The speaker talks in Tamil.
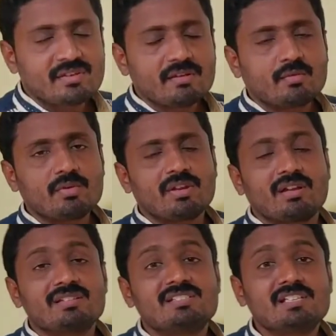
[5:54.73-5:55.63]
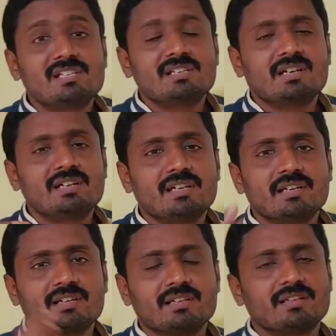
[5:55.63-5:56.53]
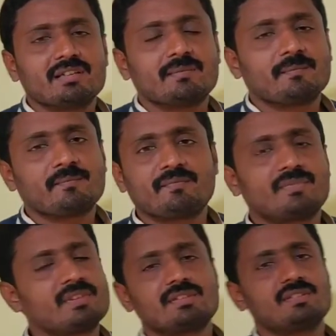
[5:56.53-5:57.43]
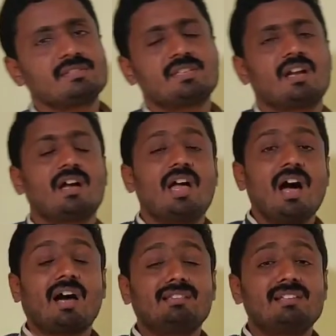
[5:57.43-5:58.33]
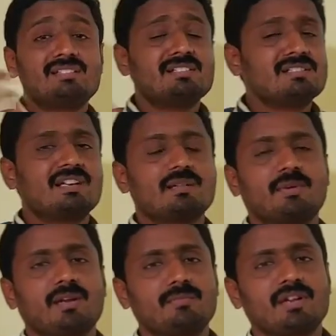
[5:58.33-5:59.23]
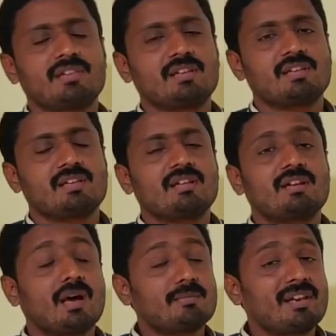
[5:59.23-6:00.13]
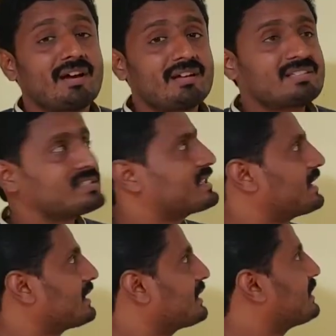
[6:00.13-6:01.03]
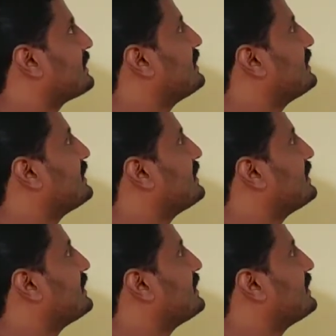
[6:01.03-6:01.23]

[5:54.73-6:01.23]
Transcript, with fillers: செய்யக்கூடிய ஜீன்கள் இருக்குது சரியா அந்த ஜீன்களை பயன்படுத்தி நாம் லார்ஜ் ஸ்கேலில்